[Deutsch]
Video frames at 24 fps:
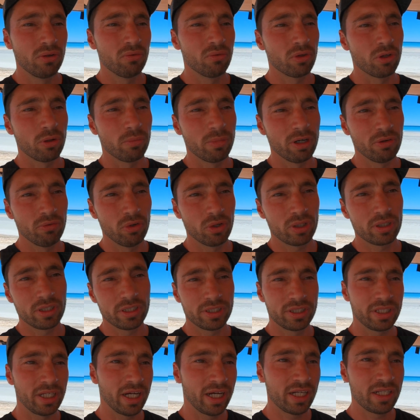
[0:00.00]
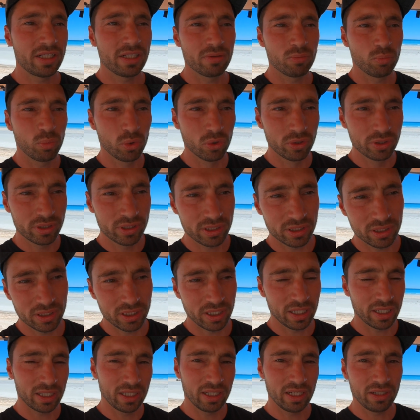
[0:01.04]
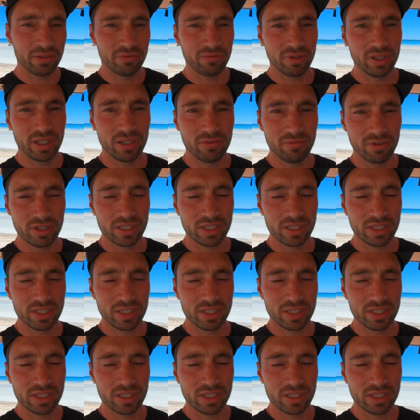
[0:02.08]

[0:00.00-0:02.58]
wo nochmal wirklich die einzelnen Punkte erklärt werden,